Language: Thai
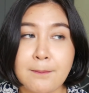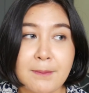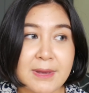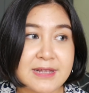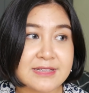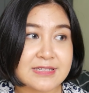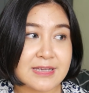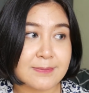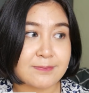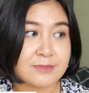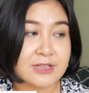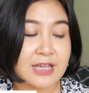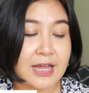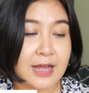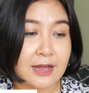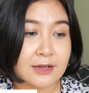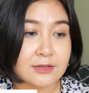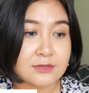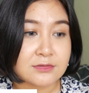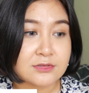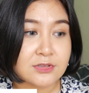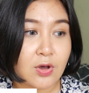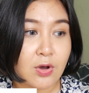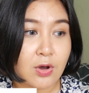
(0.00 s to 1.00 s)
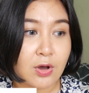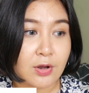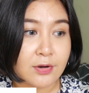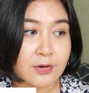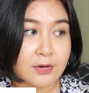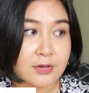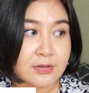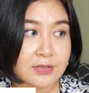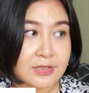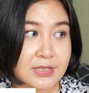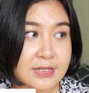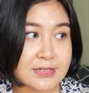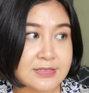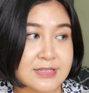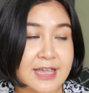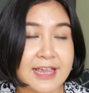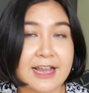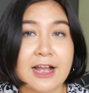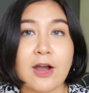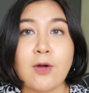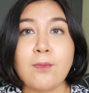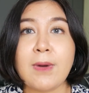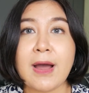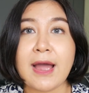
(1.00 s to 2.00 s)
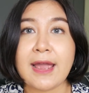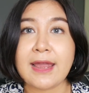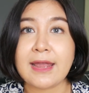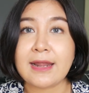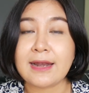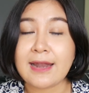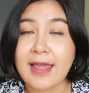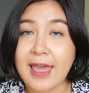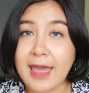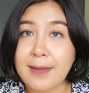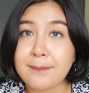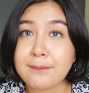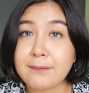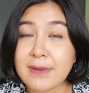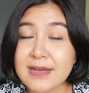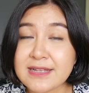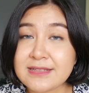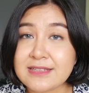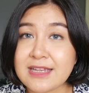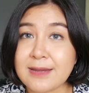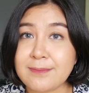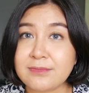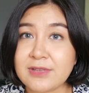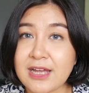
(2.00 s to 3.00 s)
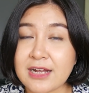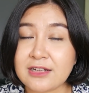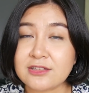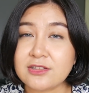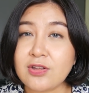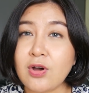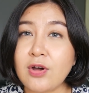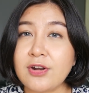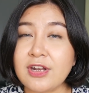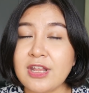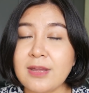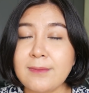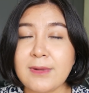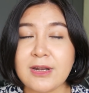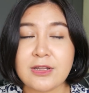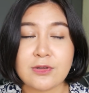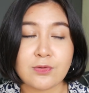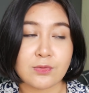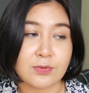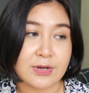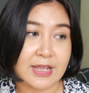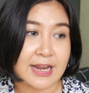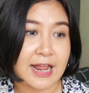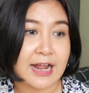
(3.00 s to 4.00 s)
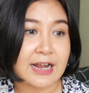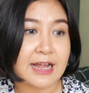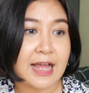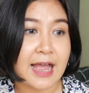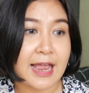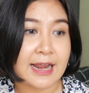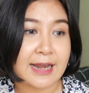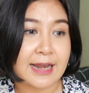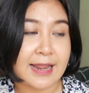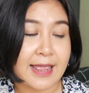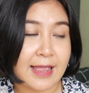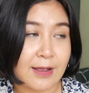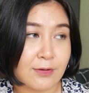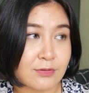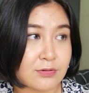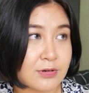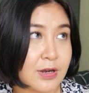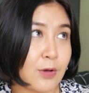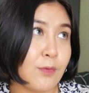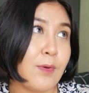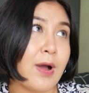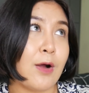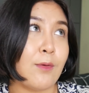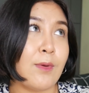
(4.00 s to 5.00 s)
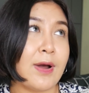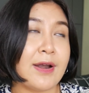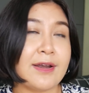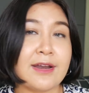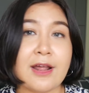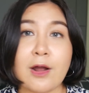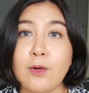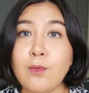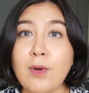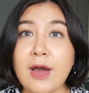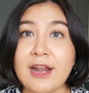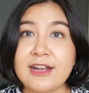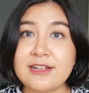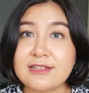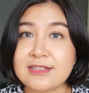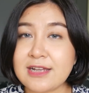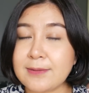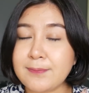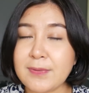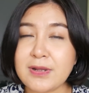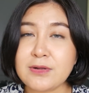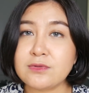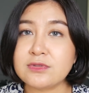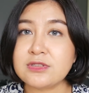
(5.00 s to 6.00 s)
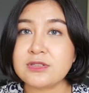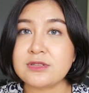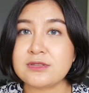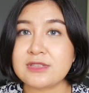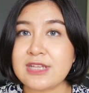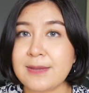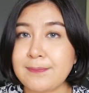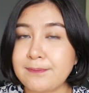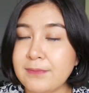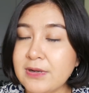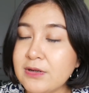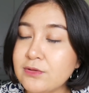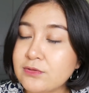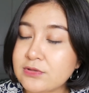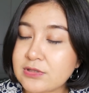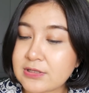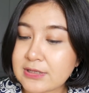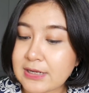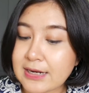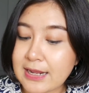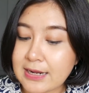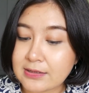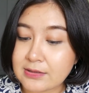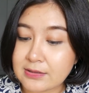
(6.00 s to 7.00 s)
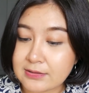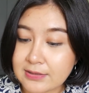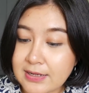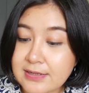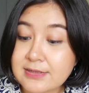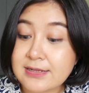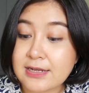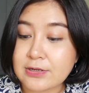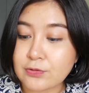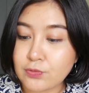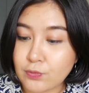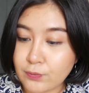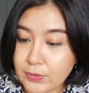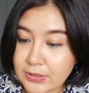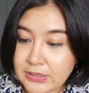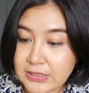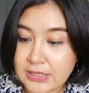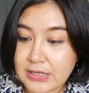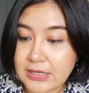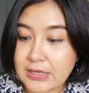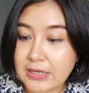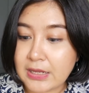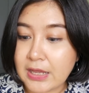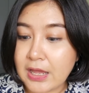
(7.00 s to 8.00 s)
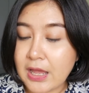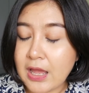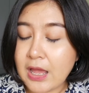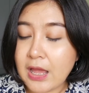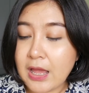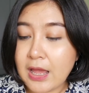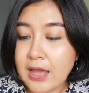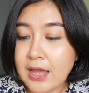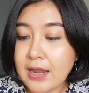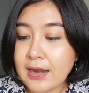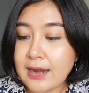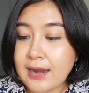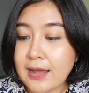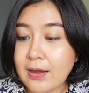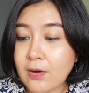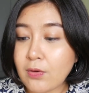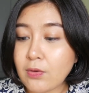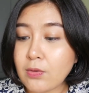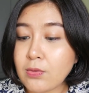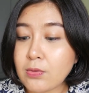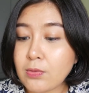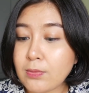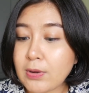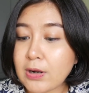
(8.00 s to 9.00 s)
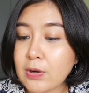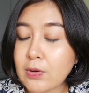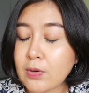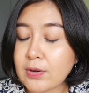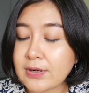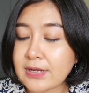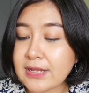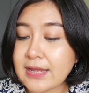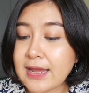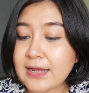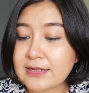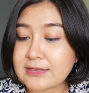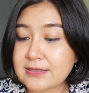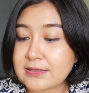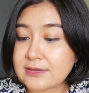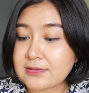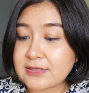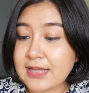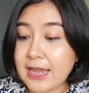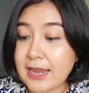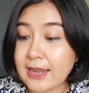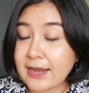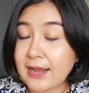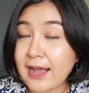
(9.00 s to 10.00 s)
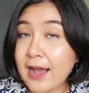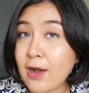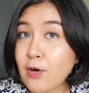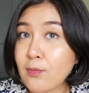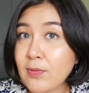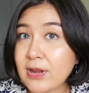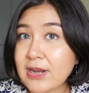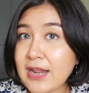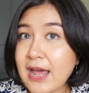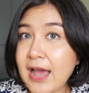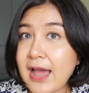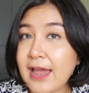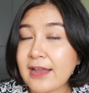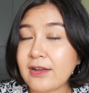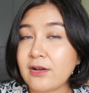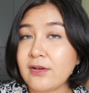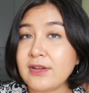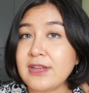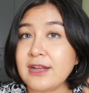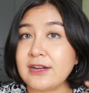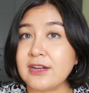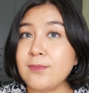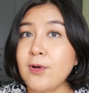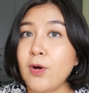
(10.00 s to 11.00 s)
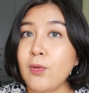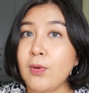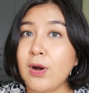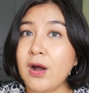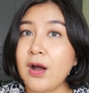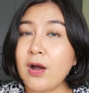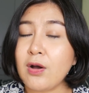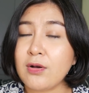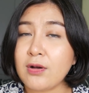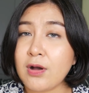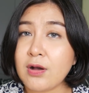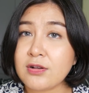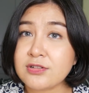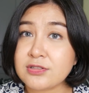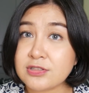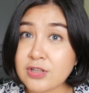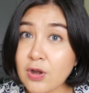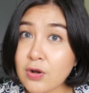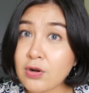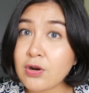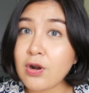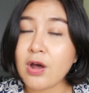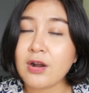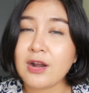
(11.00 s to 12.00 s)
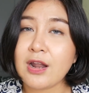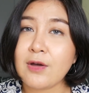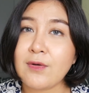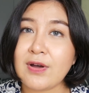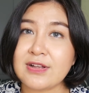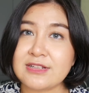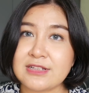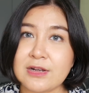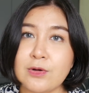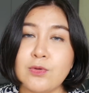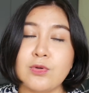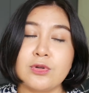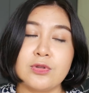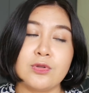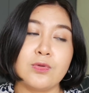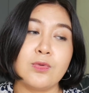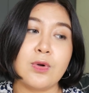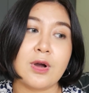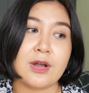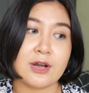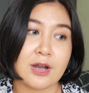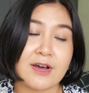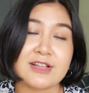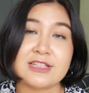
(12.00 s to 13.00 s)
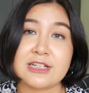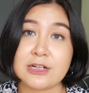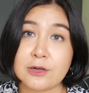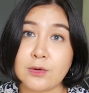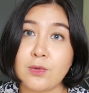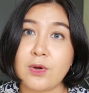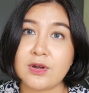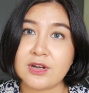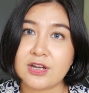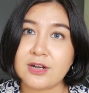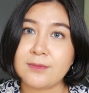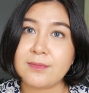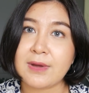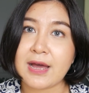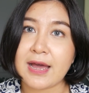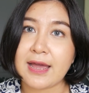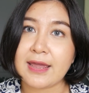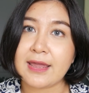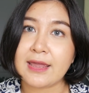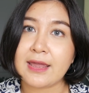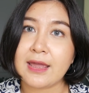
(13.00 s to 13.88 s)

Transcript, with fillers: ไม่เจ็บทั้งตอนที่ใส่เข้าไปและไม่เจ็บทั้งตอนที่มันอยู่ในร่างกายแล้วระหว่างวันทั้งวันจะไม่รู้สึกเจ็บไม่รู้สึกอะไรเลยถ้าใส่ถูกวิธีแล้วบางคนที่อาจจะใส่เข้าไม่ได้ก็อย่างที่บอกว่าช่องคลอดเราอาจจะหดตัวเราอาจจะกลัวเกินไป